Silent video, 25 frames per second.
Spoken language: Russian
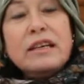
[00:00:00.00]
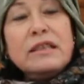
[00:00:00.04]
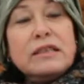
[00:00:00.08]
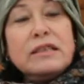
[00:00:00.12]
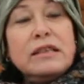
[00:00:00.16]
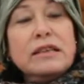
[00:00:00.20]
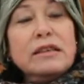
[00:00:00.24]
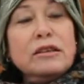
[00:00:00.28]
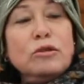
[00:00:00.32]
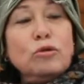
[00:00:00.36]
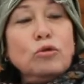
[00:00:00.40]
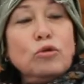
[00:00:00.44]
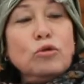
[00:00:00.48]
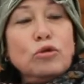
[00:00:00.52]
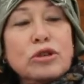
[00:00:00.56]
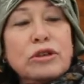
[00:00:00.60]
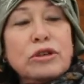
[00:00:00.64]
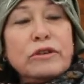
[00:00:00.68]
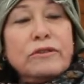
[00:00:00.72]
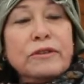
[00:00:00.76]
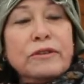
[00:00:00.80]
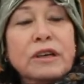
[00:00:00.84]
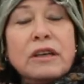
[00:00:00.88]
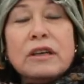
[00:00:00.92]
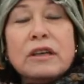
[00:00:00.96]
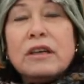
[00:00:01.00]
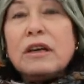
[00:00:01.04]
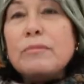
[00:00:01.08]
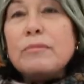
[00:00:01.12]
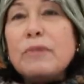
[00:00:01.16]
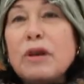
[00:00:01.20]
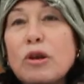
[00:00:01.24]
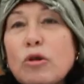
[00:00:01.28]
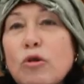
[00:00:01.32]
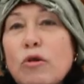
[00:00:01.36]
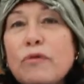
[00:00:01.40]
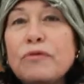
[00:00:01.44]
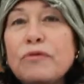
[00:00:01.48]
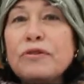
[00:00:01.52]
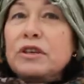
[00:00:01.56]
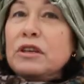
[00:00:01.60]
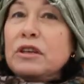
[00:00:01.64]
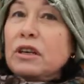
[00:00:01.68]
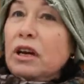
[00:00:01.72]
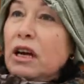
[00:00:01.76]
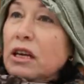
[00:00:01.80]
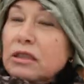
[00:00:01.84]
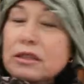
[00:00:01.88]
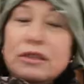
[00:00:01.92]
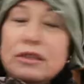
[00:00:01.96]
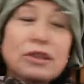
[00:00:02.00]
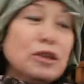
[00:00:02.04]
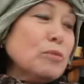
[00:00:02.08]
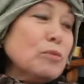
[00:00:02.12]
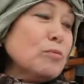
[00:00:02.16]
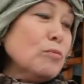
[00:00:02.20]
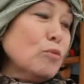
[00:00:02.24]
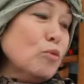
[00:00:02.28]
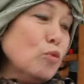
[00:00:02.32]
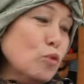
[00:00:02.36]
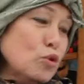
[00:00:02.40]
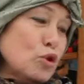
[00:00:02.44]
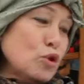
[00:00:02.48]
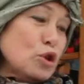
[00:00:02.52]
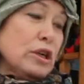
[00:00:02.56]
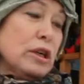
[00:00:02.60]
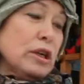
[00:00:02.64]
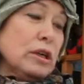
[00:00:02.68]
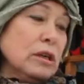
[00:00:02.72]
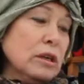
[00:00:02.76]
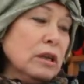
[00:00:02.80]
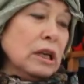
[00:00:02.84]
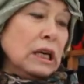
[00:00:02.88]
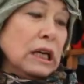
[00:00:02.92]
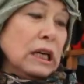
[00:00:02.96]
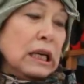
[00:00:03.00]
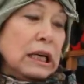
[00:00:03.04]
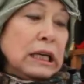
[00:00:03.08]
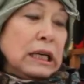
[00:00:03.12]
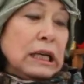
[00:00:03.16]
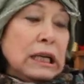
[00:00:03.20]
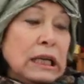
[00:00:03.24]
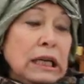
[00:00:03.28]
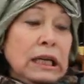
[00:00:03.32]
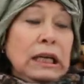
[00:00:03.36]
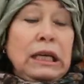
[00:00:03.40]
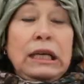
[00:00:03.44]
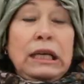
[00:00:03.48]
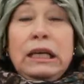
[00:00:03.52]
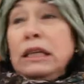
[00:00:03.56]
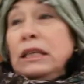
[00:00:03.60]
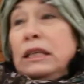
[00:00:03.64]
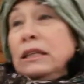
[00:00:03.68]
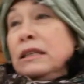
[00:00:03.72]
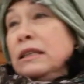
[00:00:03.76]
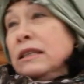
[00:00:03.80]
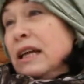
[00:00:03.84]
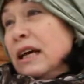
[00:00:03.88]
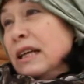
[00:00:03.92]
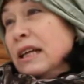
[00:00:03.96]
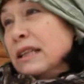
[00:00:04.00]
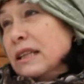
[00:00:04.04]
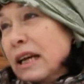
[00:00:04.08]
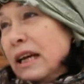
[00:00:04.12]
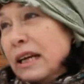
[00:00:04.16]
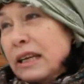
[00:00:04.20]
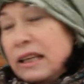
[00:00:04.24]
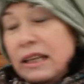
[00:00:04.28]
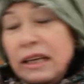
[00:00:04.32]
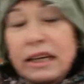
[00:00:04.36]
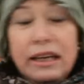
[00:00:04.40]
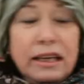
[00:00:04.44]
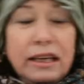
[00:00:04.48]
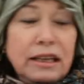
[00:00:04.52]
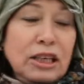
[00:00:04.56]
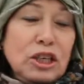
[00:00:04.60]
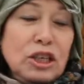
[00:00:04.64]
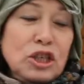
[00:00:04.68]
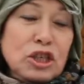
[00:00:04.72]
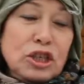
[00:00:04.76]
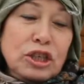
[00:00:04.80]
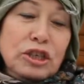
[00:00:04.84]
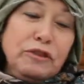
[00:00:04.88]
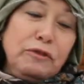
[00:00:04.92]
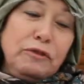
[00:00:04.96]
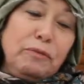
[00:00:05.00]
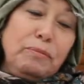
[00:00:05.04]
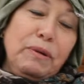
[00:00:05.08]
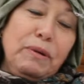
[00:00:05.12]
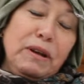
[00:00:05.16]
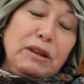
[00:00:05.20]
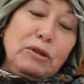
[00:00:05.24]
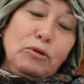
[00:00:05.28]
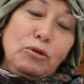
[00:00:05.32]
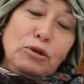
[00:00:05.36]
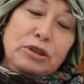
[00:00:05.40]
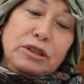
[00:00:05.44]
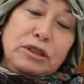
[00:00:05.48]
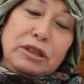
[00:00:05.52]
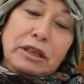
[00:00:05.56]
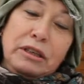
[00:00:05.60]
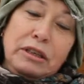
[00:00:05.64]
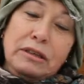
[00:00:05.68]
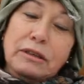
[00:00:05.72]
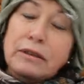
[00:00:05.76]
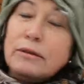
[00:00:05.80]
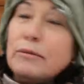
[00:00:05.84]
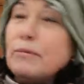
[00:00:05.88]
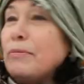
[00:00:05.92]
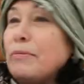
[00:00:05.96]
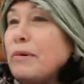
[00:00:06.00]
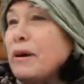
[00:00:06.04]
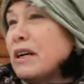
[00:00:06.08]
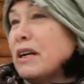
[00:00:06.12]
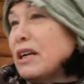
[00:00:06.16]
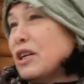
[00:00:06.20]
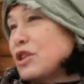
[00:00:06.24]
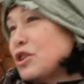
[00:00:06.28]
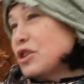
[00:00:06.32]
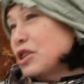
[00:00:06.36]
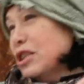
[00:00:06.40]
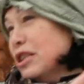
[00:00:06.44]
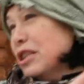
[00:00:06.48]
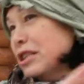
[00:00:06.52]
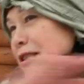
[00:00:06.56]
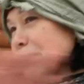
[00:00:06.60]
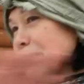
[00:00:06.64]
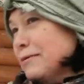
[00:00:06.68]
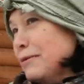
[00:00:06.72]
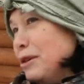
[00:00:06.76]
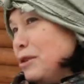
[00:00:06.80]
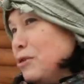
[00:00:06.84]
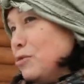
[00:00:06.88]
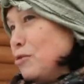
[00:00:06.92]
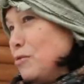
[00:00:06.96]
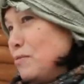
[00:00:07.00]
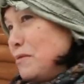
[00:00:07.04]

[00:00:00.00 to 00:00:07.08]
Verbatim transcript: из лягушек, комаров и разных мушек. Надоело жить в болоте. Пора жизнь свою